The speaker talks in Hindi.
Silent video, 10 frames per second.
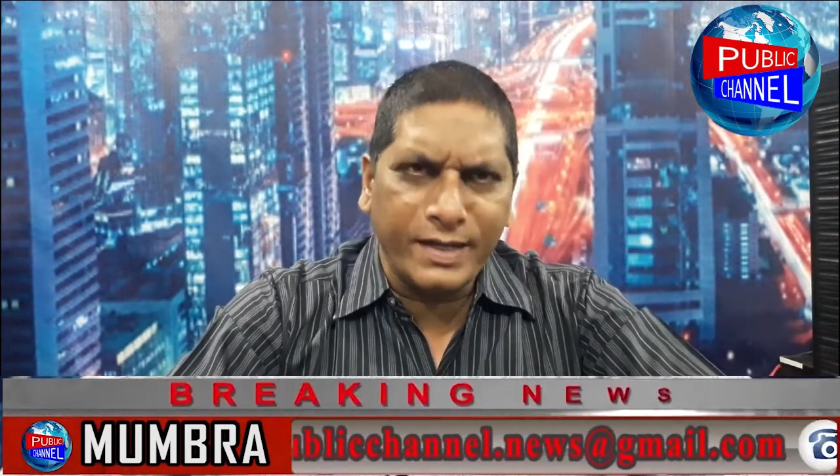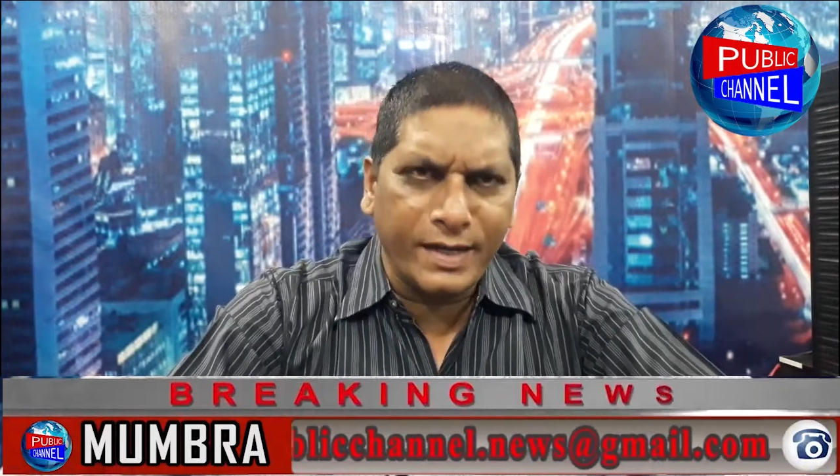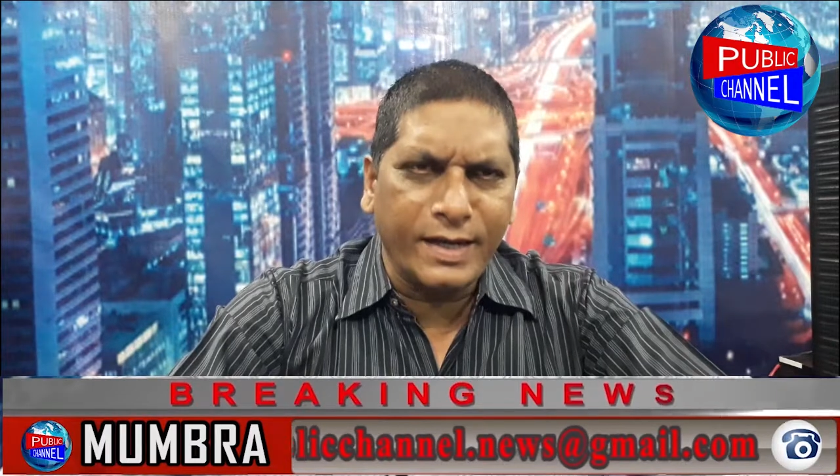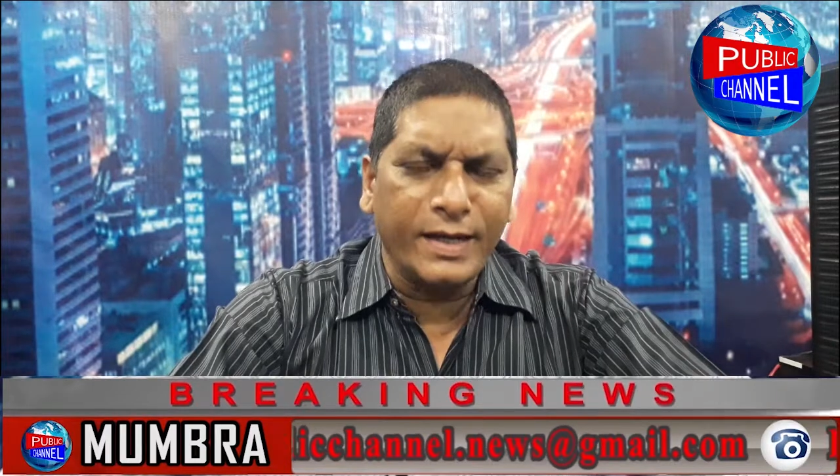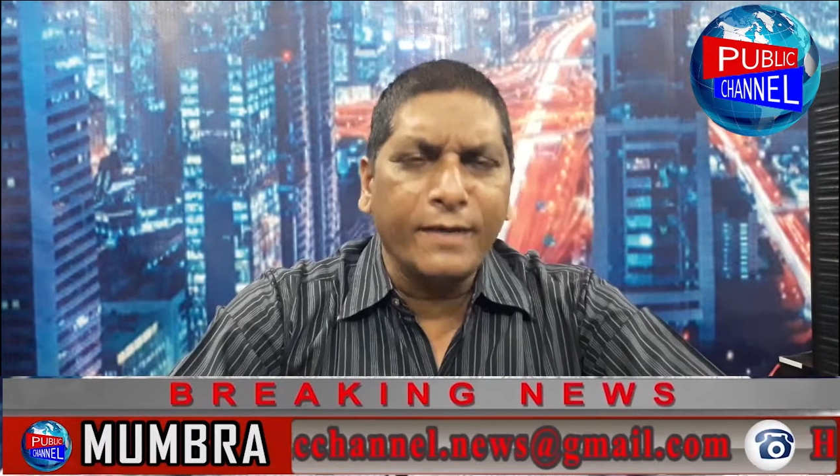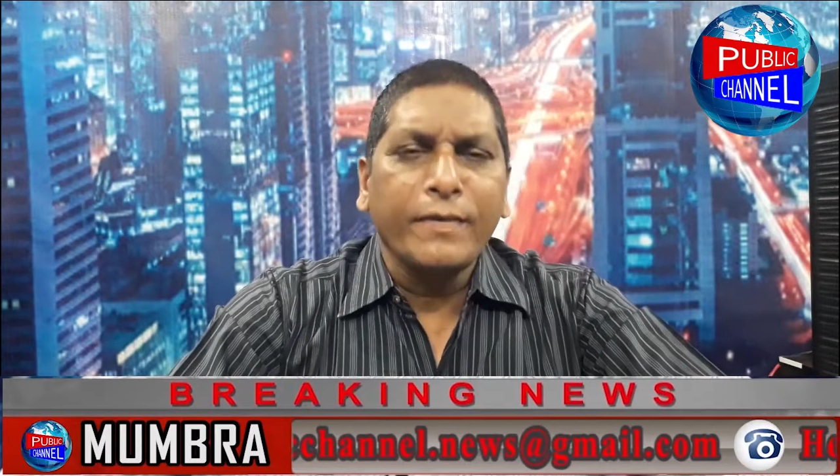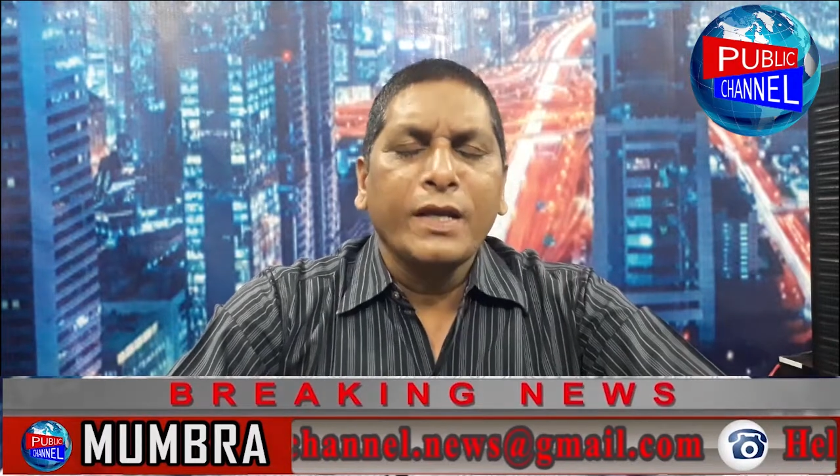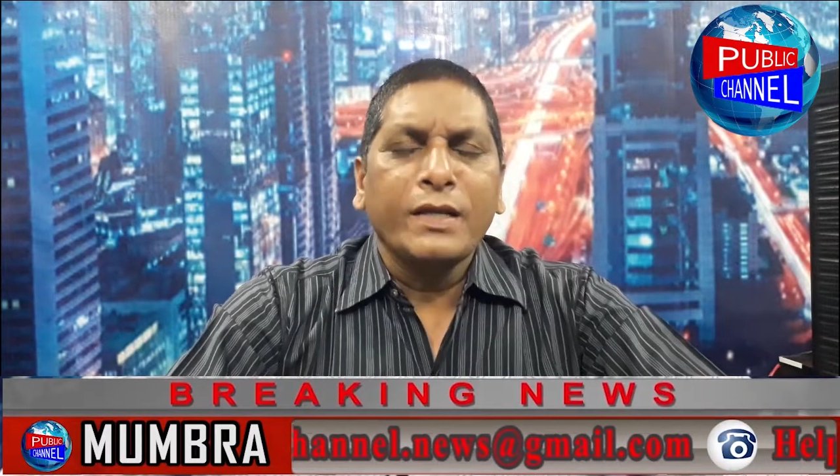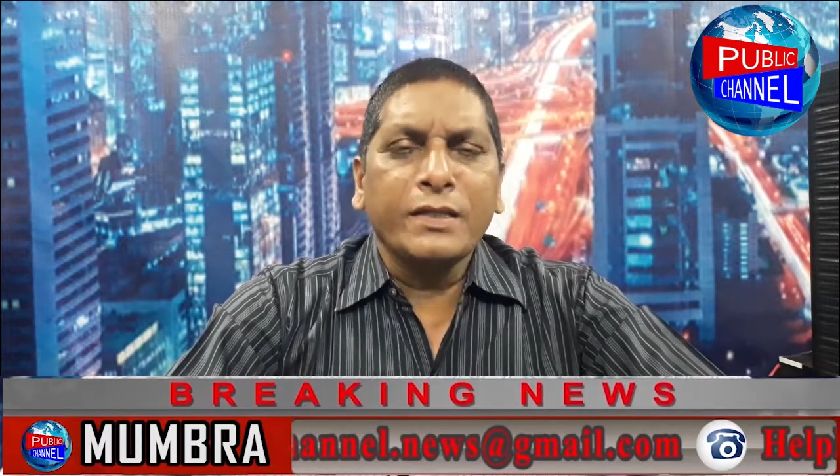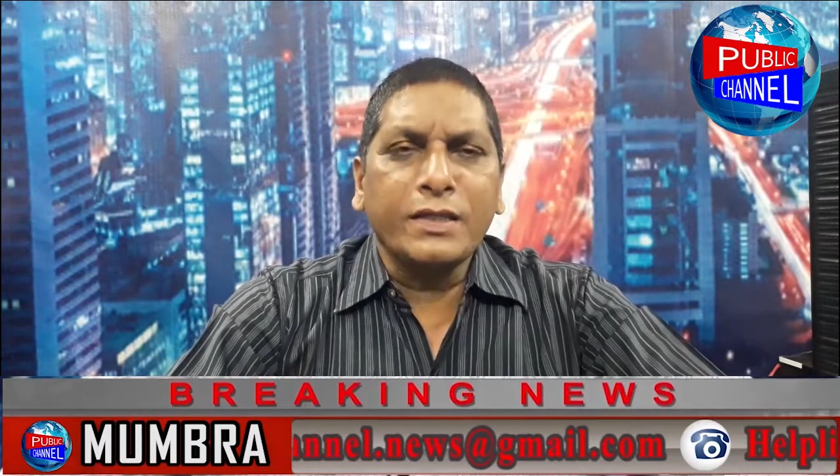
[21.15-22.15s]
डर है
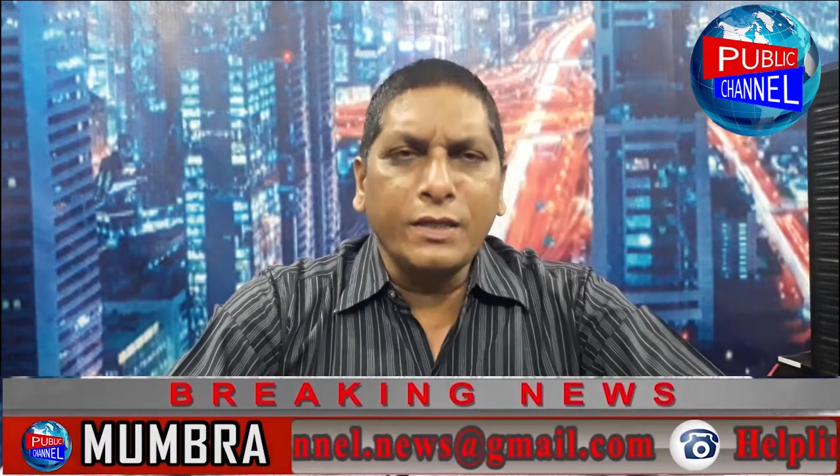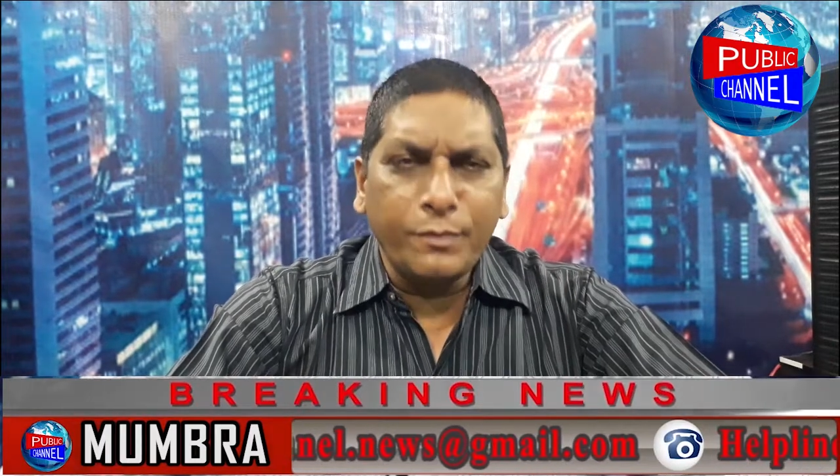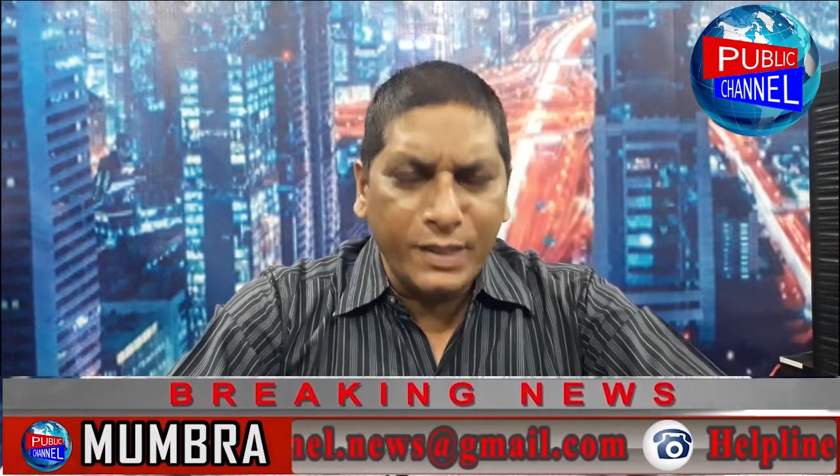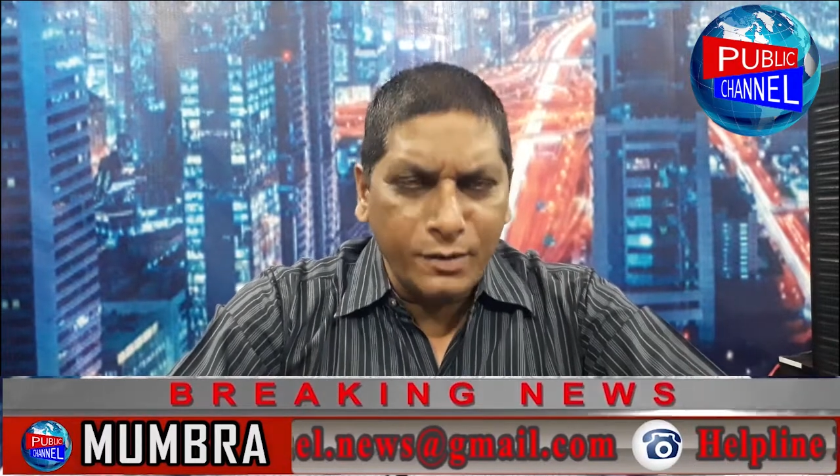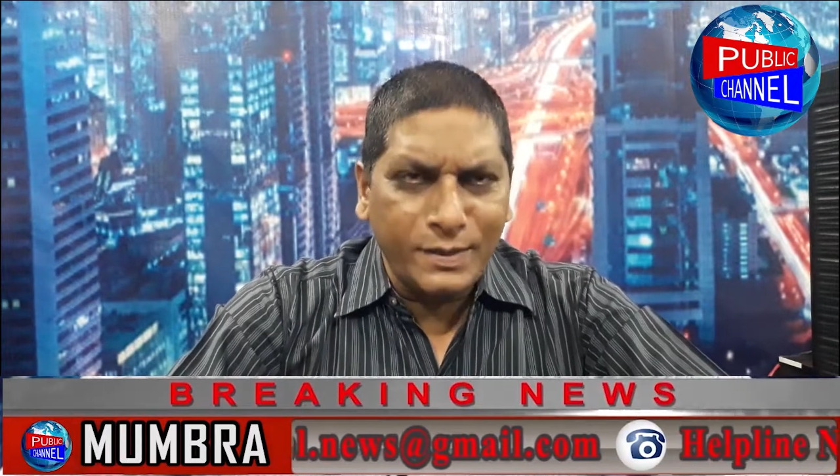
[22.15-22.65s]
इतनी बड़ी